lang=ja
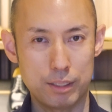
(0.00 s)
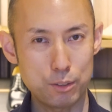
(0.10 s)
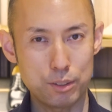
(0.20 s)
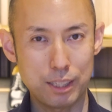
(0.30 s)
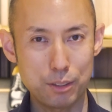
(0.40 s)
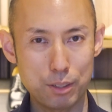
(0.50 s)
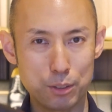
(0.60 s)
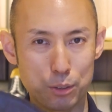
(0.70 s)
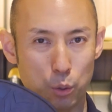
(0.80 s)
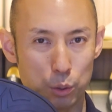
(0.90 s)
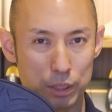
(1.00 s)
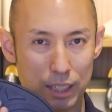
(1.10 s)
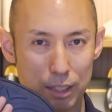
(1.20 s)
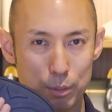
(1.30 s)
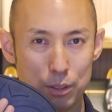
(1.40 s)
ですのでなんとなくこっち
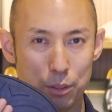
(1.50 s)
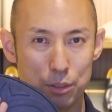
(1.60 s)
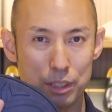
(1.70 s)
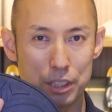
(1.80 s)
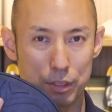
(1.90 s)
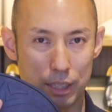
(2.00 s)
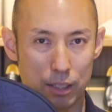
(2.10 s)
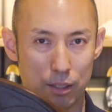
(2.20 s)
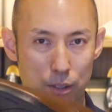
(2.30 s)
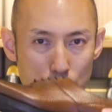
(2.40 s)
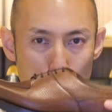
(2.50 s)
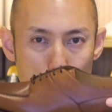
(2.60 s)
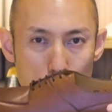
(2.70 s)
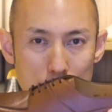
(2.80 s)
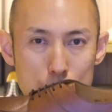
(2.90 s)
から見るとリッチウェイ、
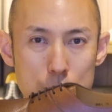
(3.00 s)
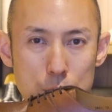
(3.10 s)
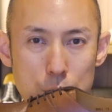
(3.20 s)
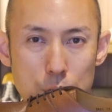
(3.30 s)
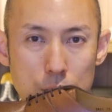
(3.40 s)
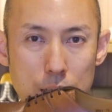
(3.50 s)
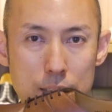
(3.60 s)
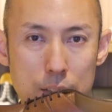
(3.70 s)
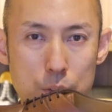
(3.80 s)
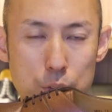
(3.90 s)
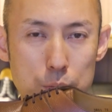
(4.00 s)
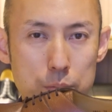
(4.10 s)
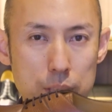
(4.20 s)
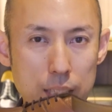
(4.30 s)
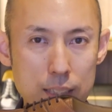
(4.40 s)
横から見るとダイナイト
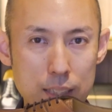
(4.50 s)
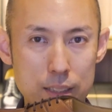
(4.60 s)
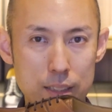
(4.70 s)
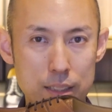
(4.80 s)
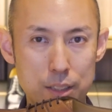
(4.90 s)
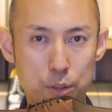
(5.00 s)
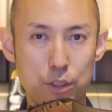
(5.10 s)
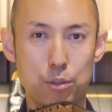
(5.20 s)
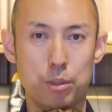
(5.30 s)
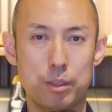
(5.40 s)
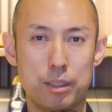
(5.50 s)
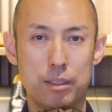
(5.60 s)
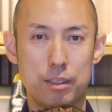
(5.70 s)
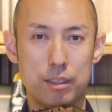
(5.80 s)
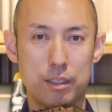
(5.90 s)
みたいな印象だと思いま
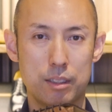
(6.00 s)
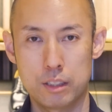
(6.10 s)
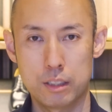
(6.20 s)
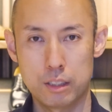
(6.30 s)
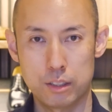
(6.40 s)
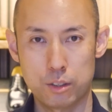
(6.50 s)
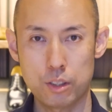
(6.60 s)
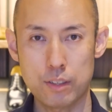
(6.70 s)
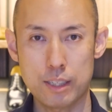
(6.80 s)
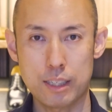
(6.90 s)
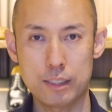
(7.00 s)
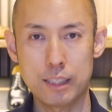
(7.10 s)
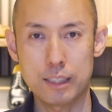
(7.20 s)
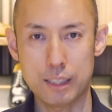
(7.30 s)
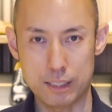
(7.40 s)
す。それではカラー
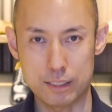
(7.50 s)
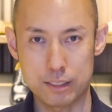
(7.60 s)
展開で